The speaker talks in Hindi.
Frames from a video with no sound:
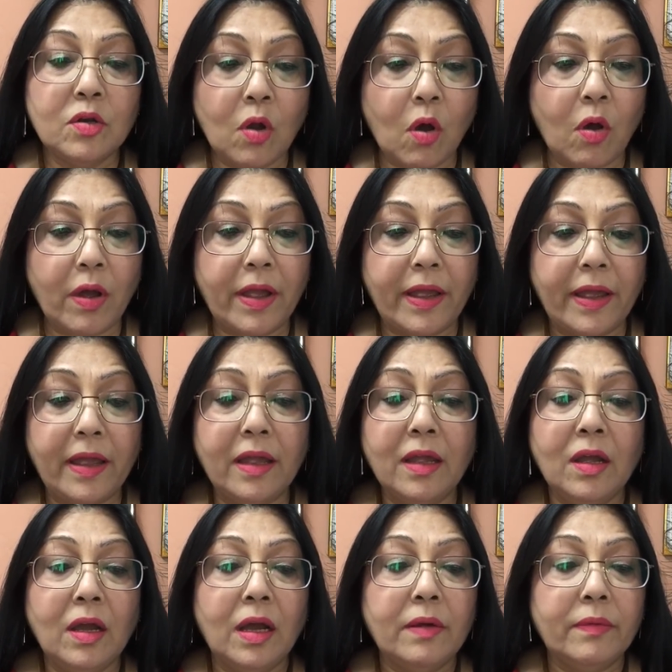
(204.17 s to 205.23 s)
नौ है
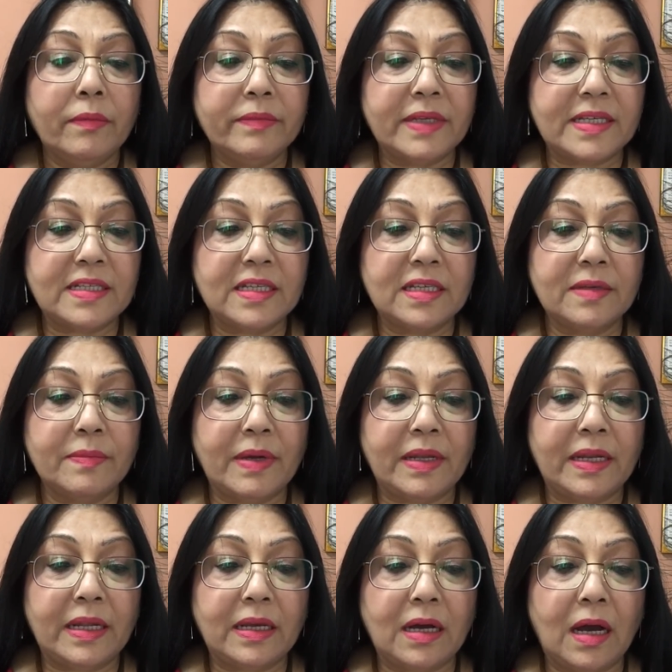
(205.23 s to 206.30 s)
जैसे कि
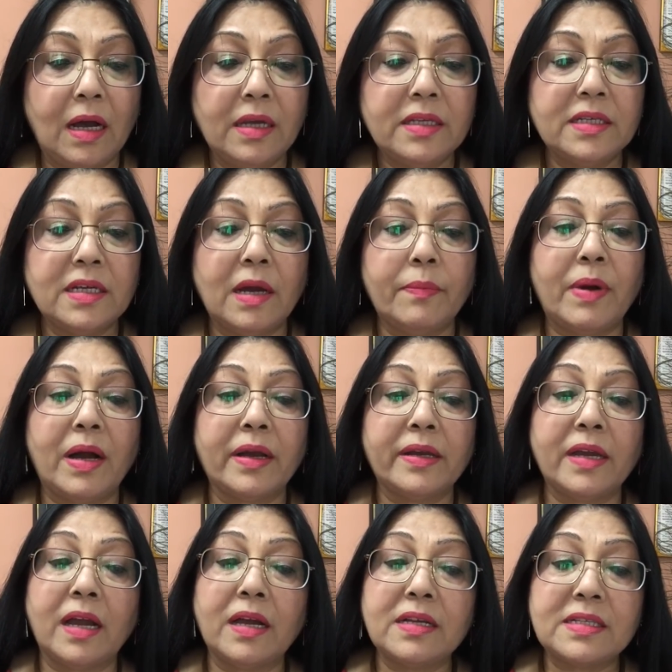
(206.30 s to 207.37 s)
मैंने कहा या
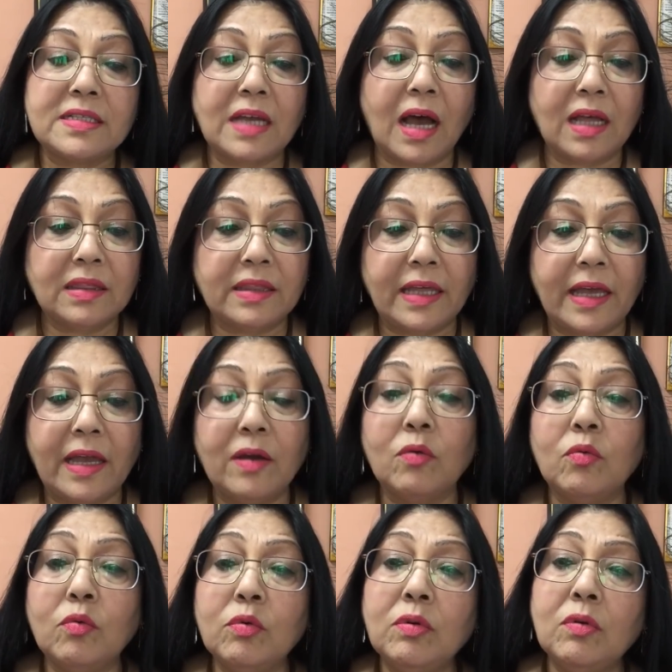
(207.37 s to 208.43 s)
भाग्यांक सात है
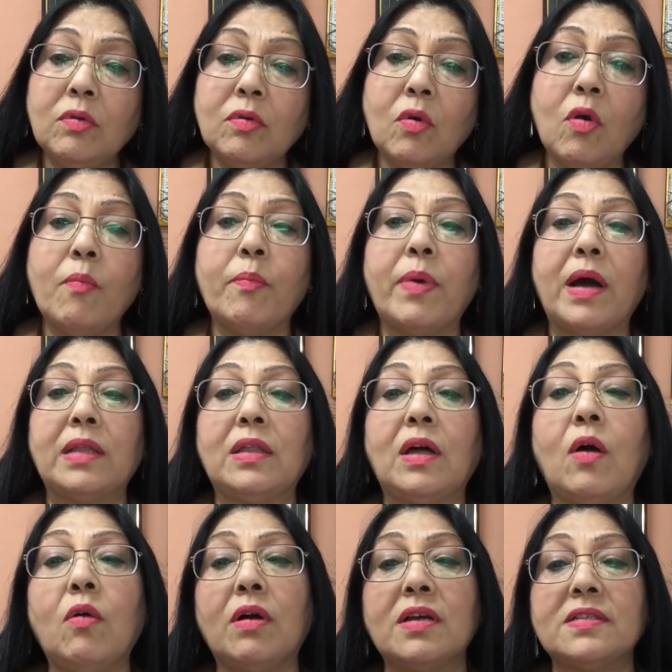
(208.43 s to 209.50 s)
उनको
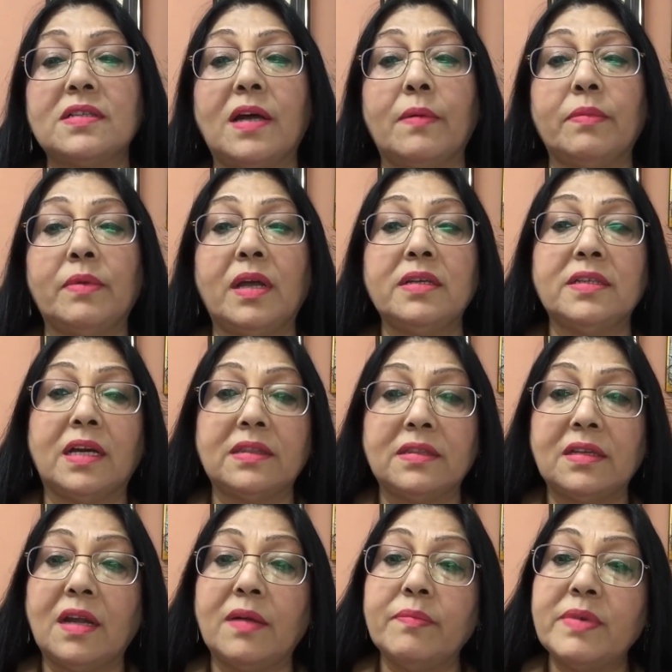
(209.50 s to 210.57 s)
बाधाओं का सामना
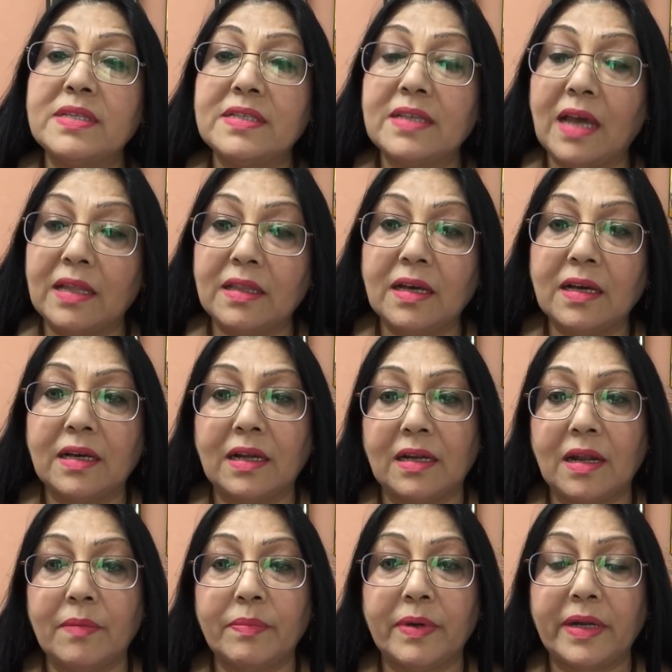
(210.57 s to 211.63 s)
यात्रा में ज़्यादा
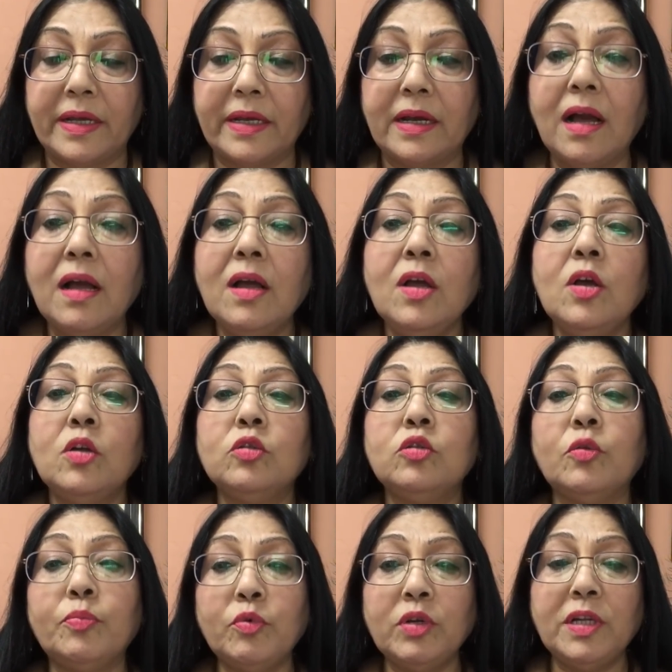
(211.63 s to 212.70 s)
करना पड़ेगा
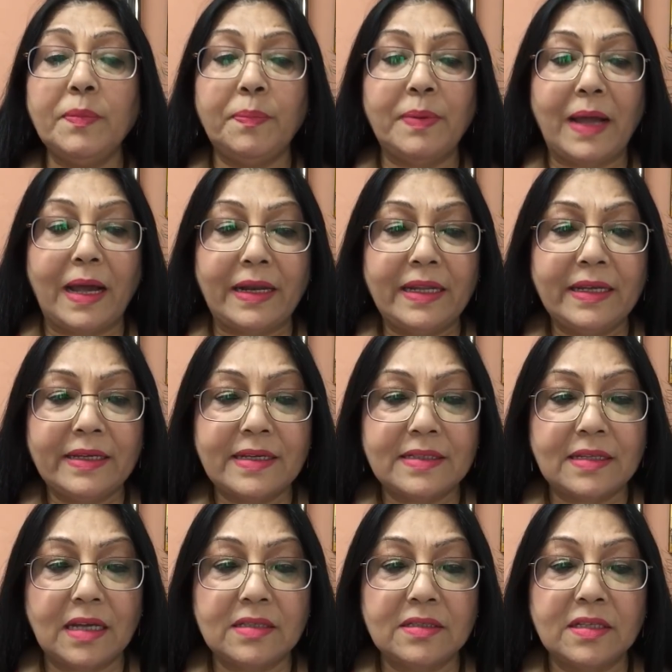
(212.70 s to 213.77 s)
तो पूरी प्लानिंग
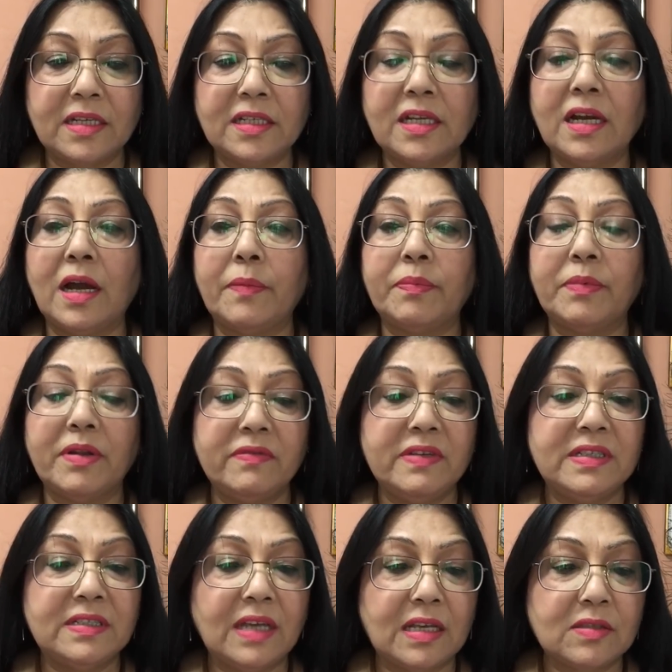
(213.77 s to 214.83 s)
के साथ जाइए अपने
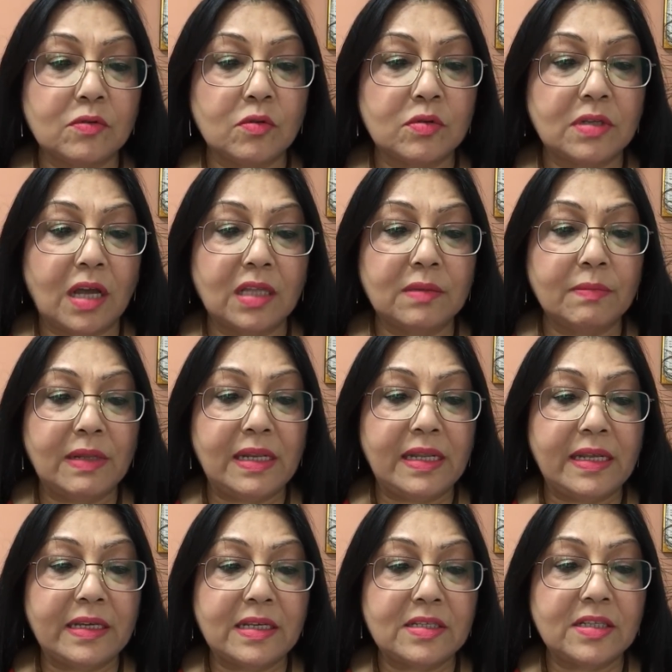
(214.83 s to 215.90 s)
वीज़ाज को साथ में
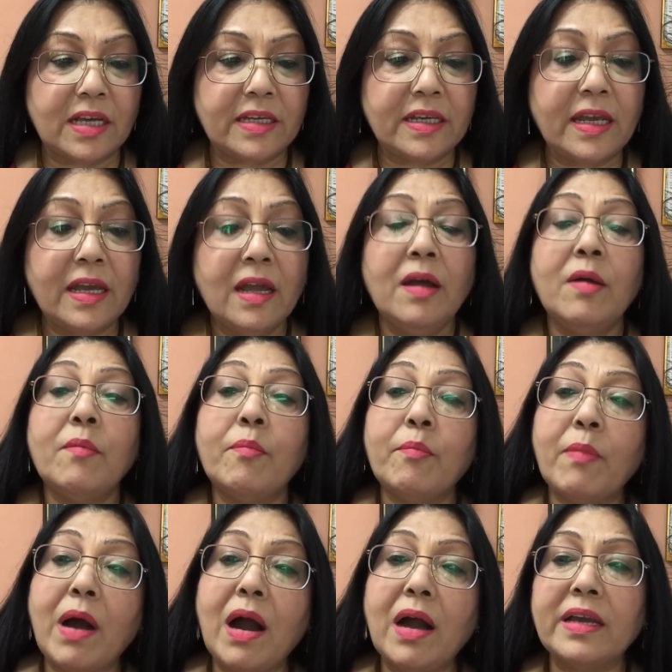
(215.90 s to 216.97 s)
लेके चाहिए
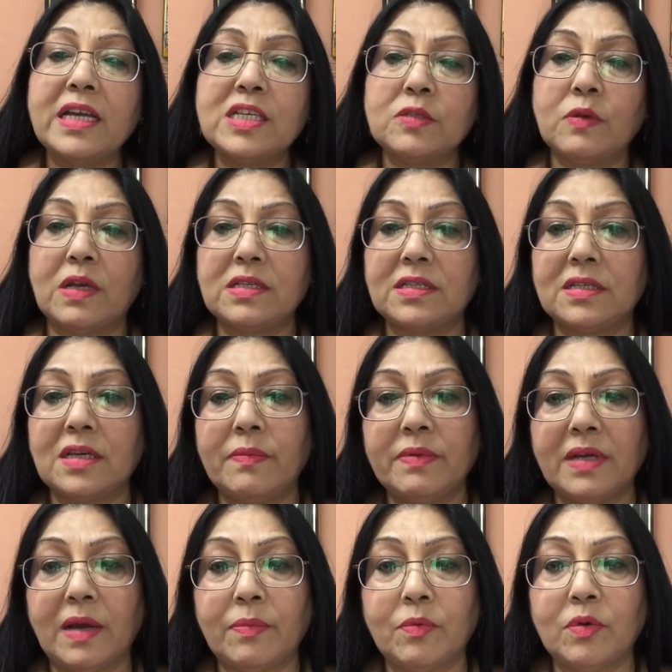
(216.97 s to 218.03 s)
माँ के स्वास्थ्य का
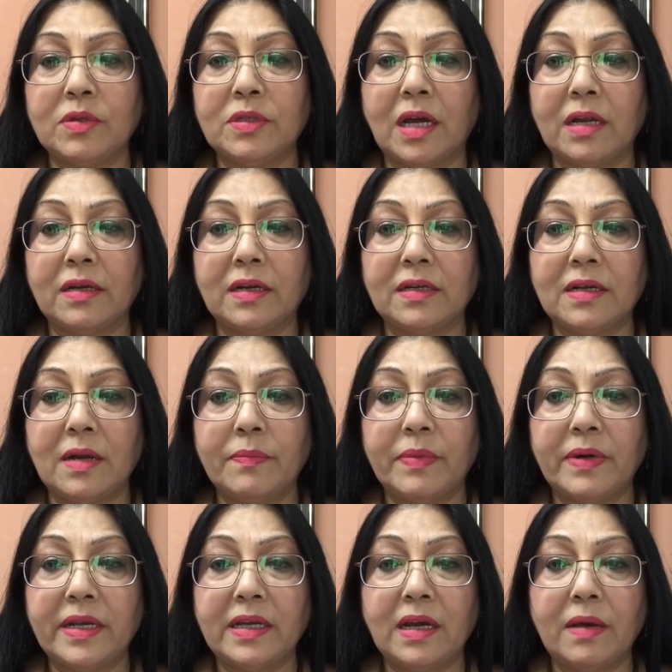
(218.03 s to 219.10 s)
भी आपको ध्यान रखना
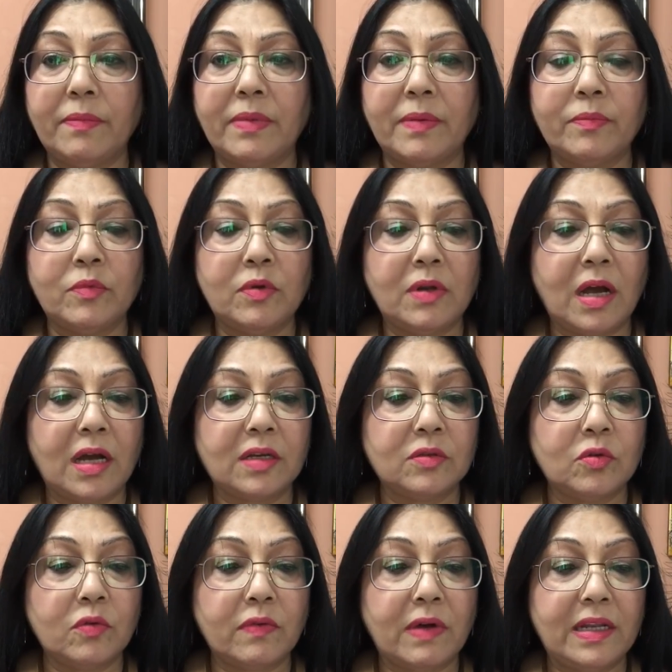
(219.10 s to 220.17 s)
पड़ेगा मूलांक
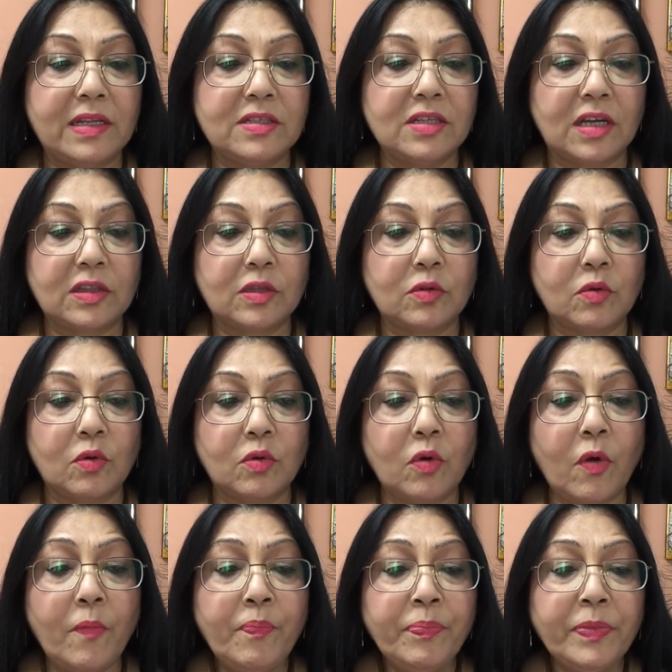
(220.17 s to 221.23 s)
दो वाले जातकों
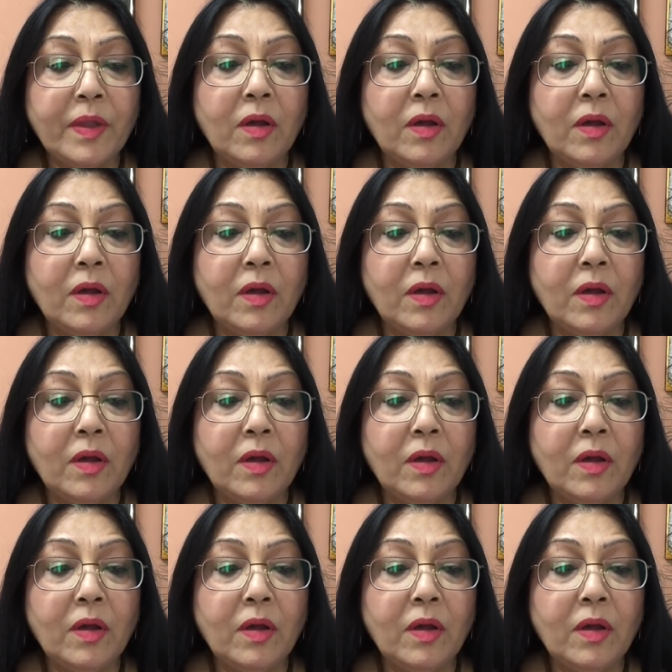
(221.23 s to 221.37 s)
को